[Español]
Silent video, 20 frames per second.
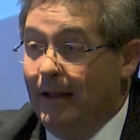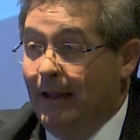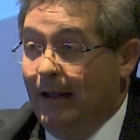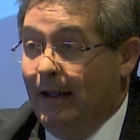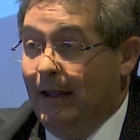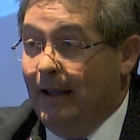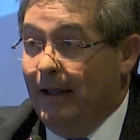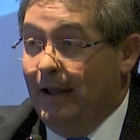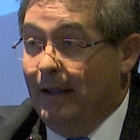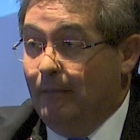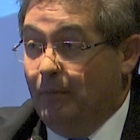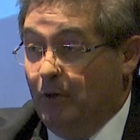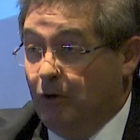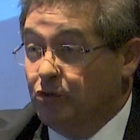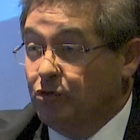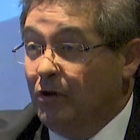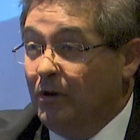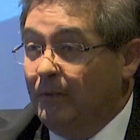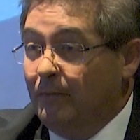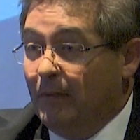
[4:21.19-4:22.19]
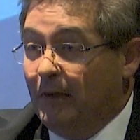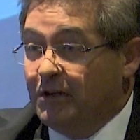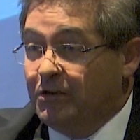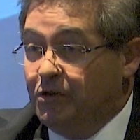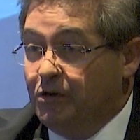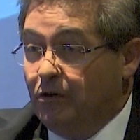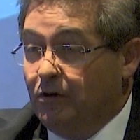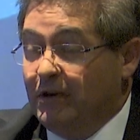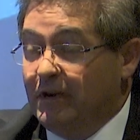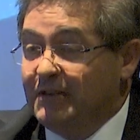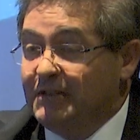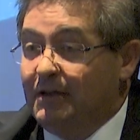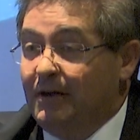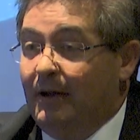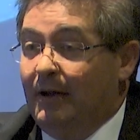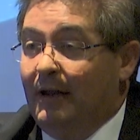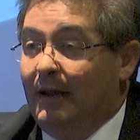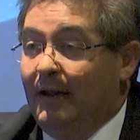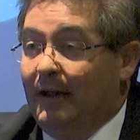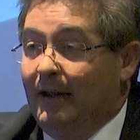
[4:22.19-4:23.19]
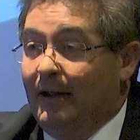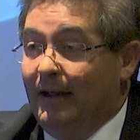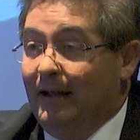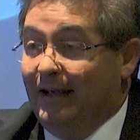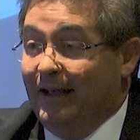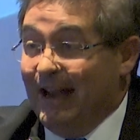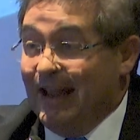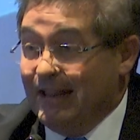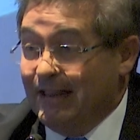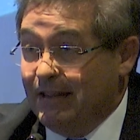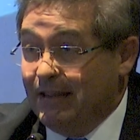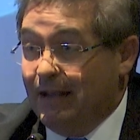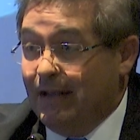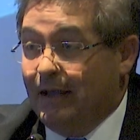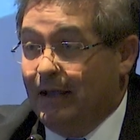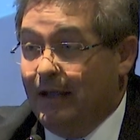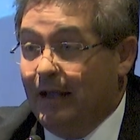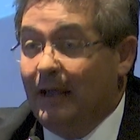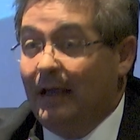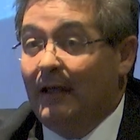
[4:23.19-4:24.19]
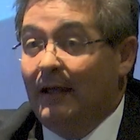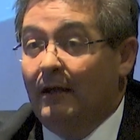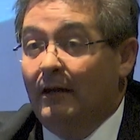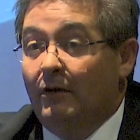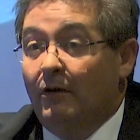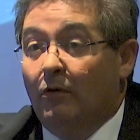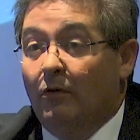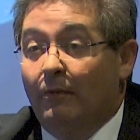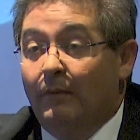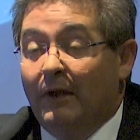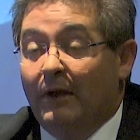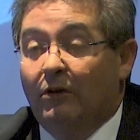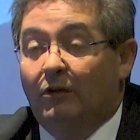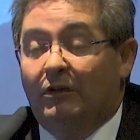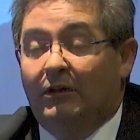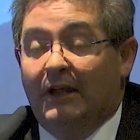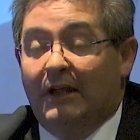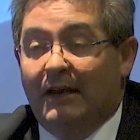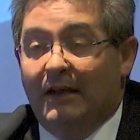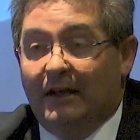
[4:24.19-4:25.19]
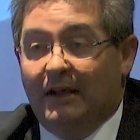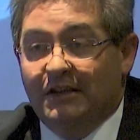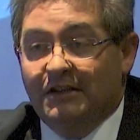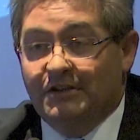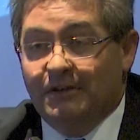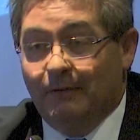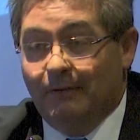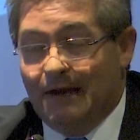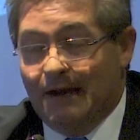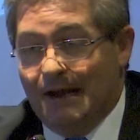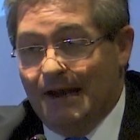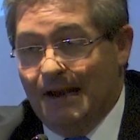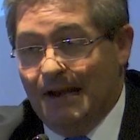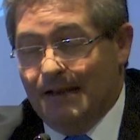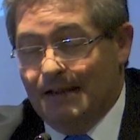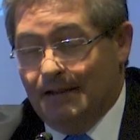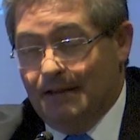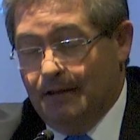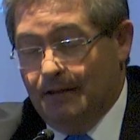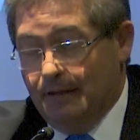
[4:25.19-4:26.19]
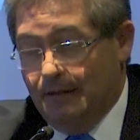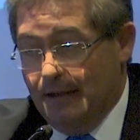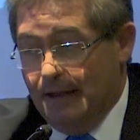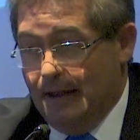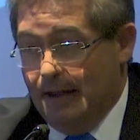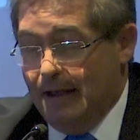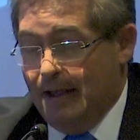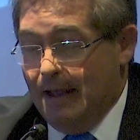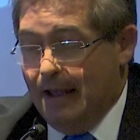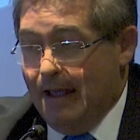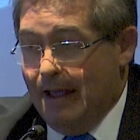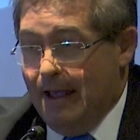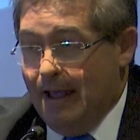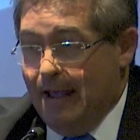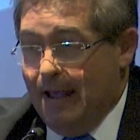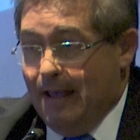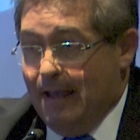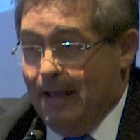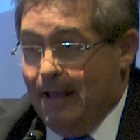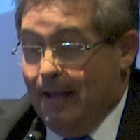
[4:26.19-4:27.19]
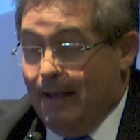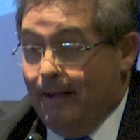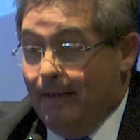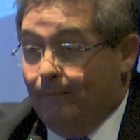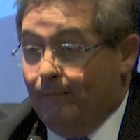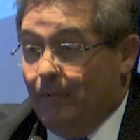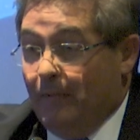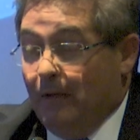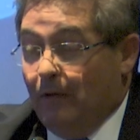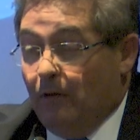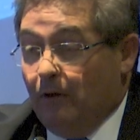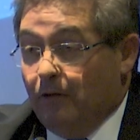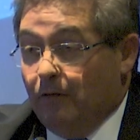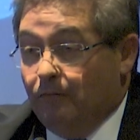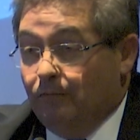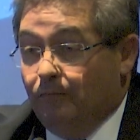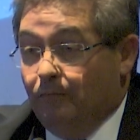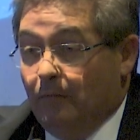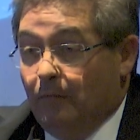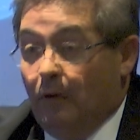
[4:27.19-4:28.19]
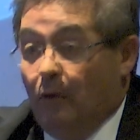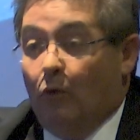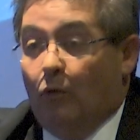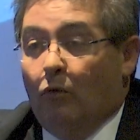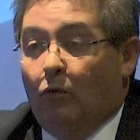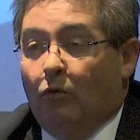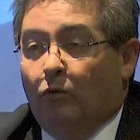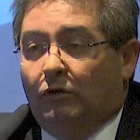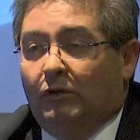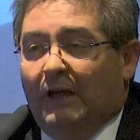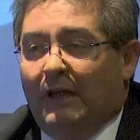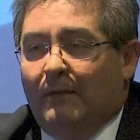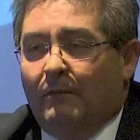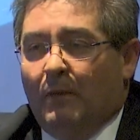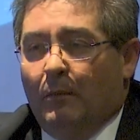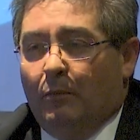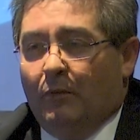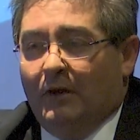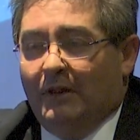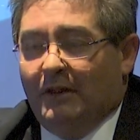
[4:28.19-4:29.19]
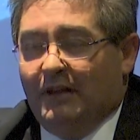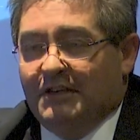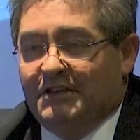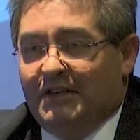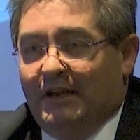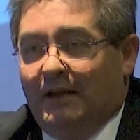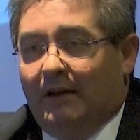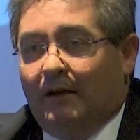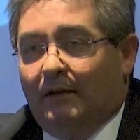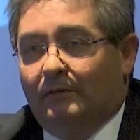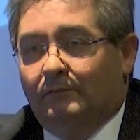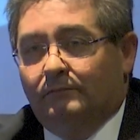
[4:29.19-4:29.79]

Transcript: Eh, pero son inversiones eh, grandes que los gobiernos tienen que llevar adelante. Y bueno, ustedes me pueden decir,